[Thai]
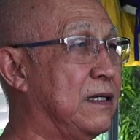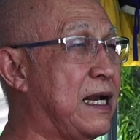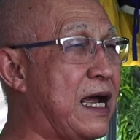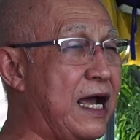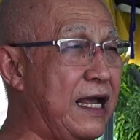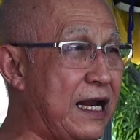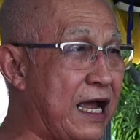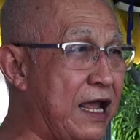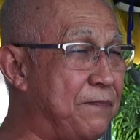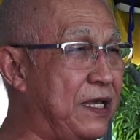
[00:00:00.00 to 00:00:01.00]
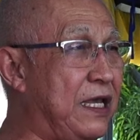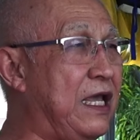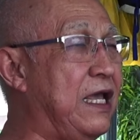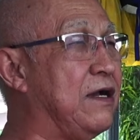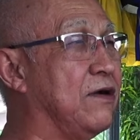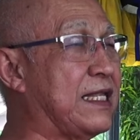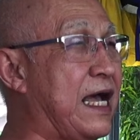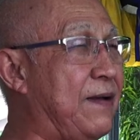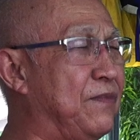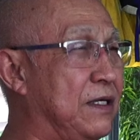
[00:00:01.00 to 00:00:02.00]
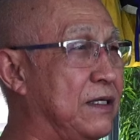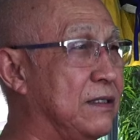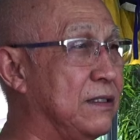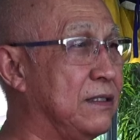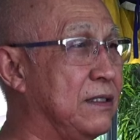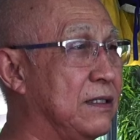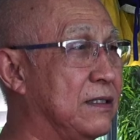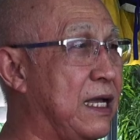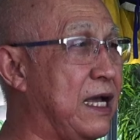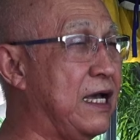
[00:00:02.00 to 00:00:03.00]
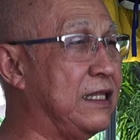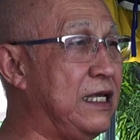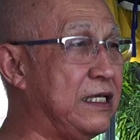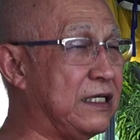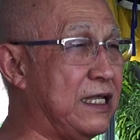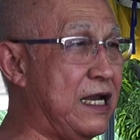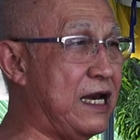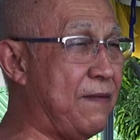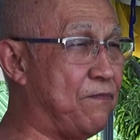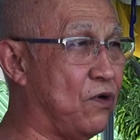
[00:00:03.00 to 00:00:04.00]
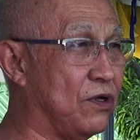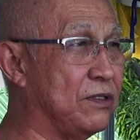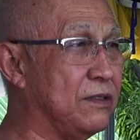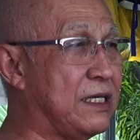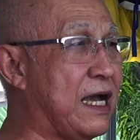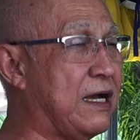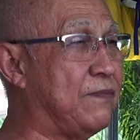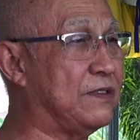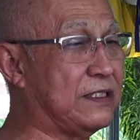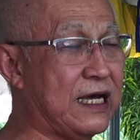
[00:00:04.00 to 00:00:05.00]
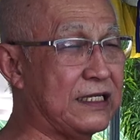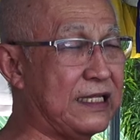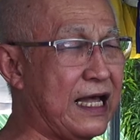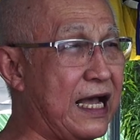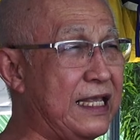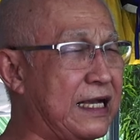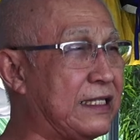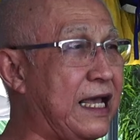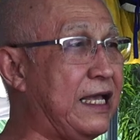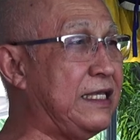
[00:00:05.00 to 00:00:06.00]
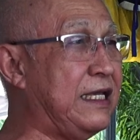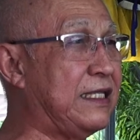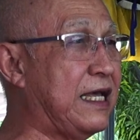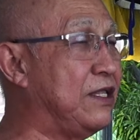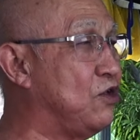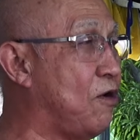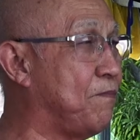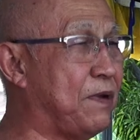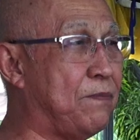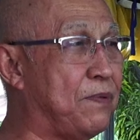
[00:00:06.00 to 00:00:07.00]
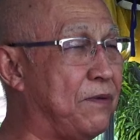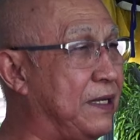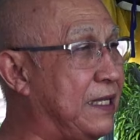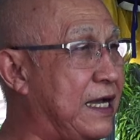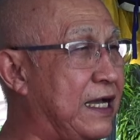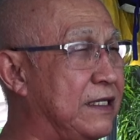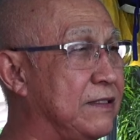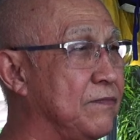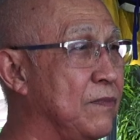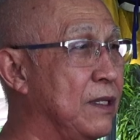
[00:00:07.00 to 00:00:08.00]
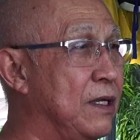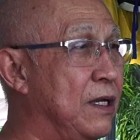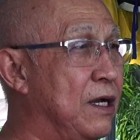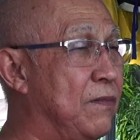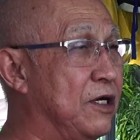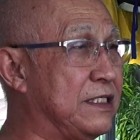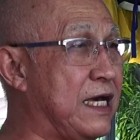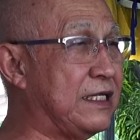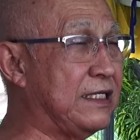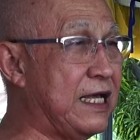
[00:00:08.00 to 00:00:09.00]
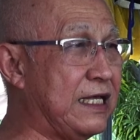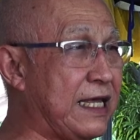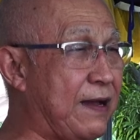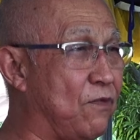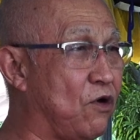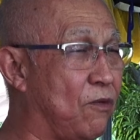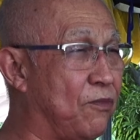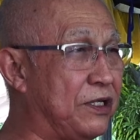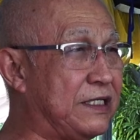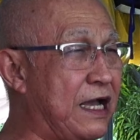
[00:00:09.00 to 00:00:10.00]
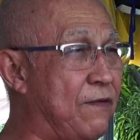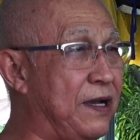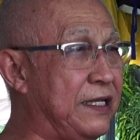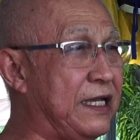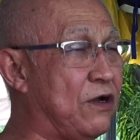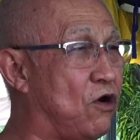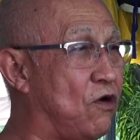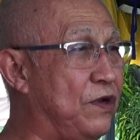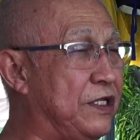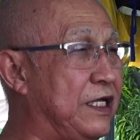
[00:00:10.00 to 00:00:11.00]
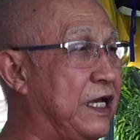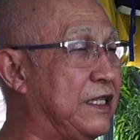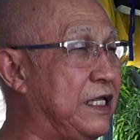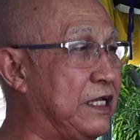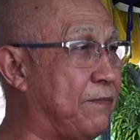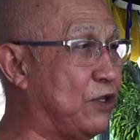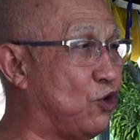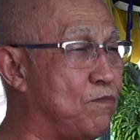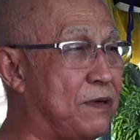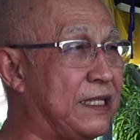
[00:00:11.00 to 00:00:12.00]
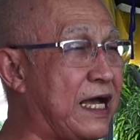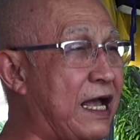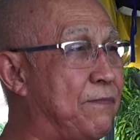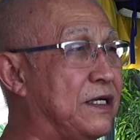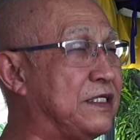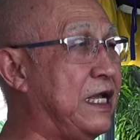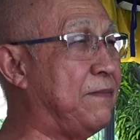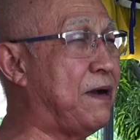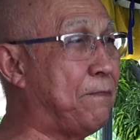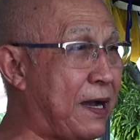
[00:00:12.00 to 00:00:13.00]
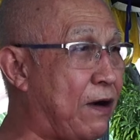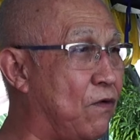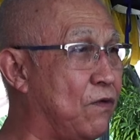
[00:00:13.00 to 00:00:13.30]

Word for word: หลายหลายปีก็ตามเถอะแต่ที่จะได้รับผลจากศาสนาอย่างแท้จริงนั้นย่อมเป็นไปไม่ได้เพราะศาสนาธรรมของพระพุทธเจ้าไม่ใช่ของวิเศษที่จะมาดลบันดาลมาเสกมาเป่า